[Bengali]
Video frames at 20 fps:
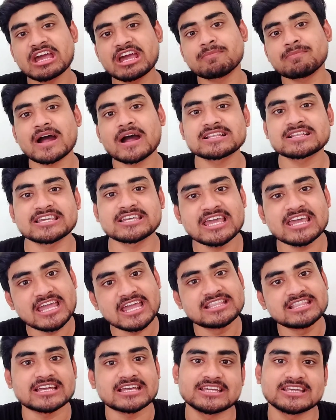কেকের
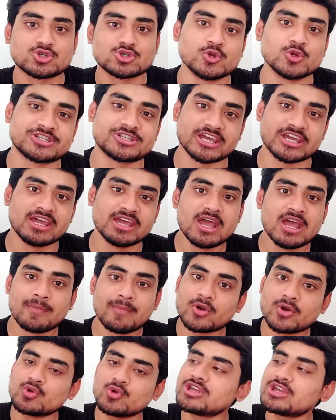বাড়ছে এর তাতে জ্বলছে
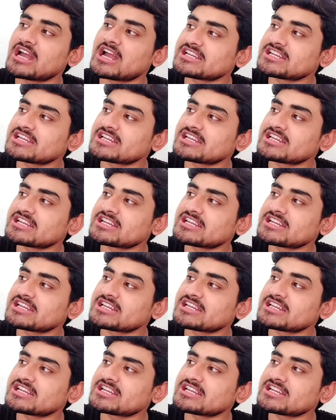মানে